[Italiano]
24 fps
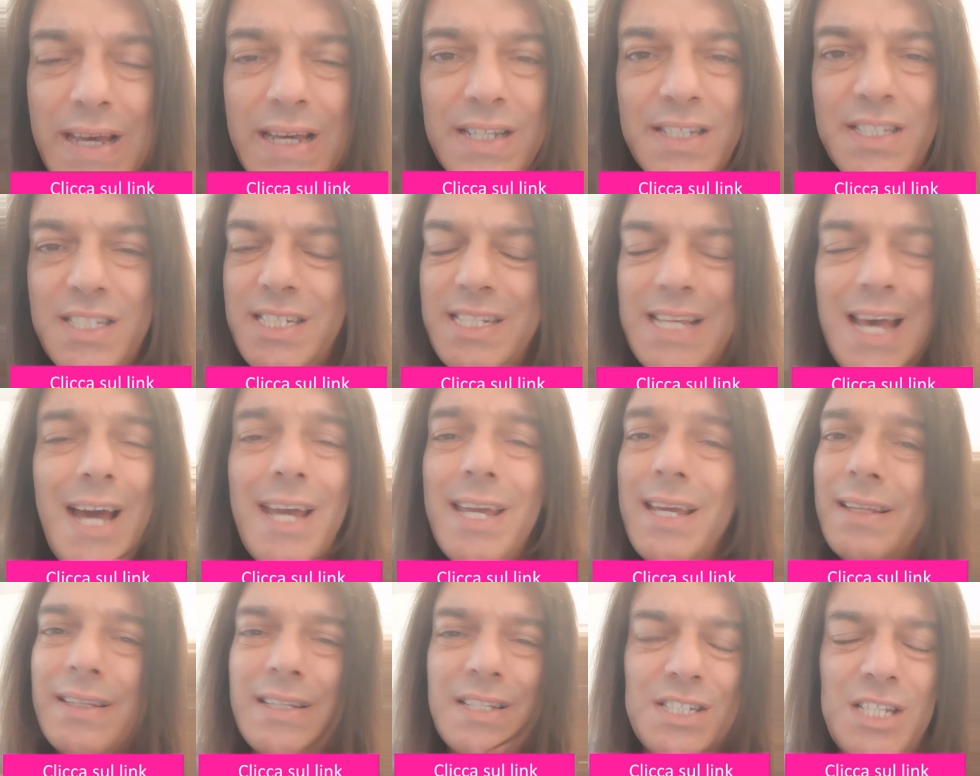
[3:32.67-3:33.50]
Se
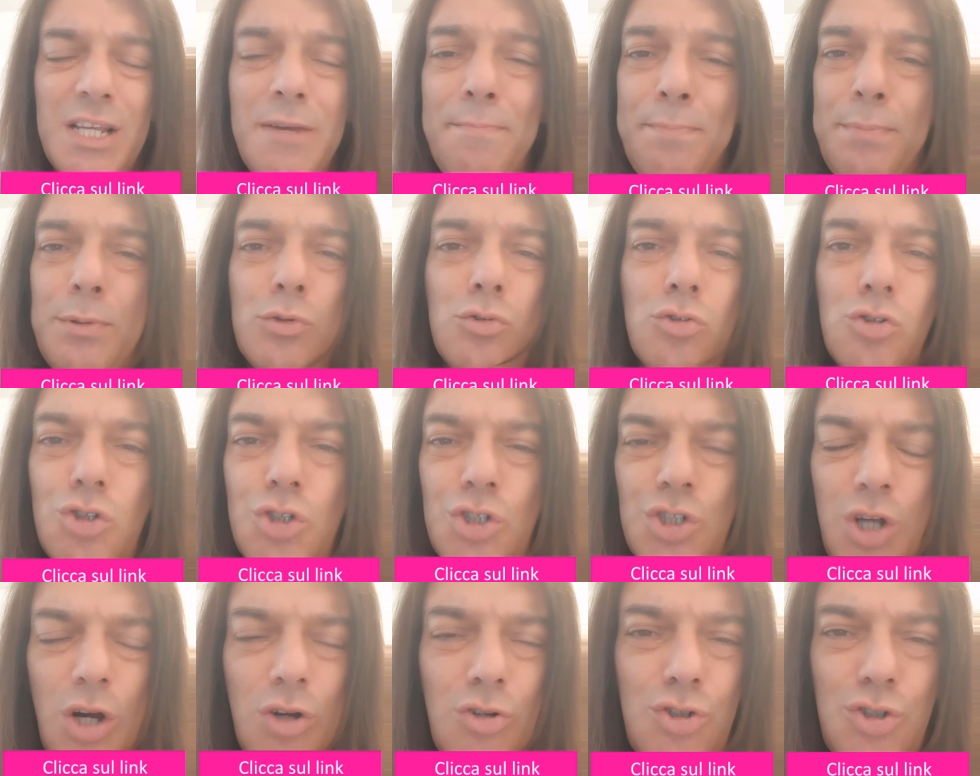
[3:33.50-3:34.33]
hai ad esempio un
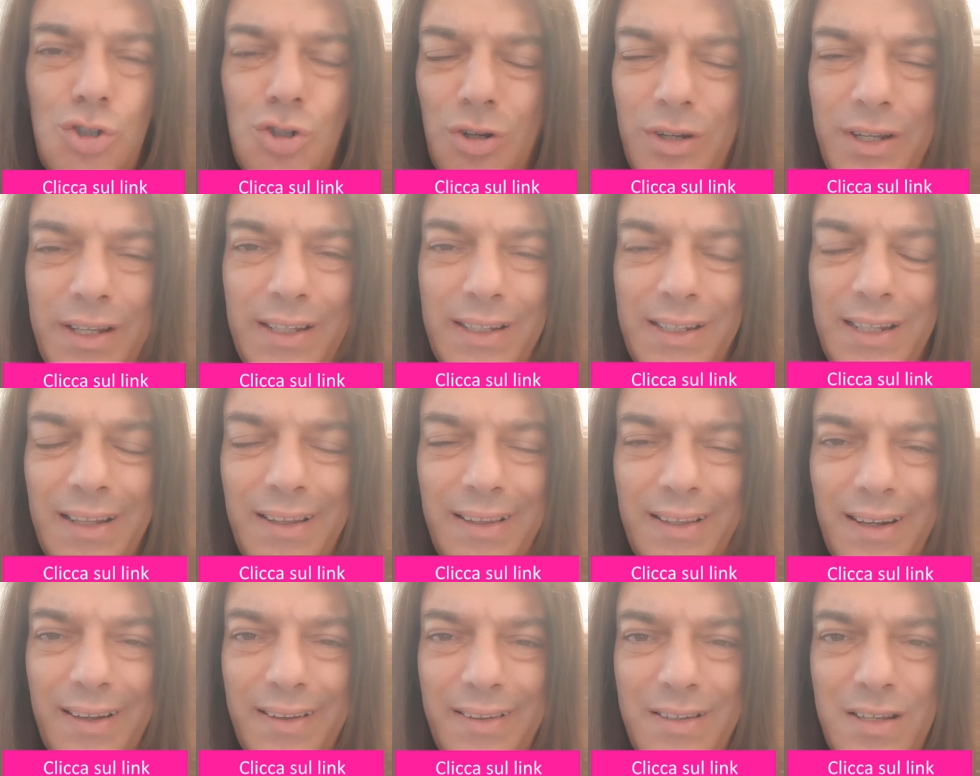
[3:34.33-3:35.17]
socio che
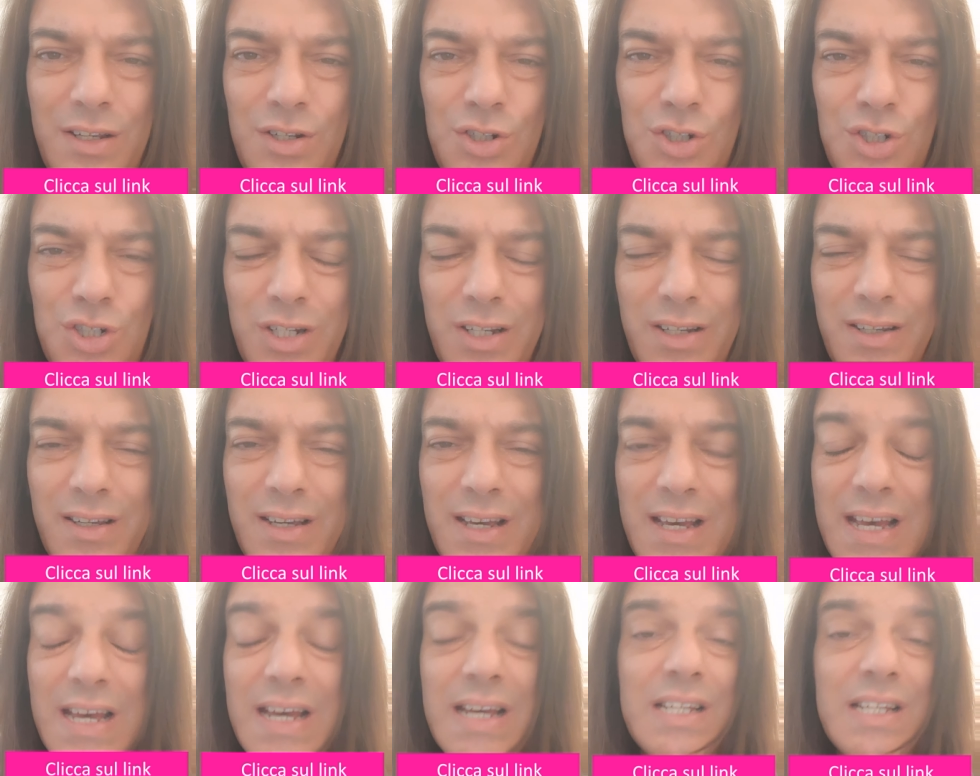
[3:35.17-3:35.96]
ti tradisce,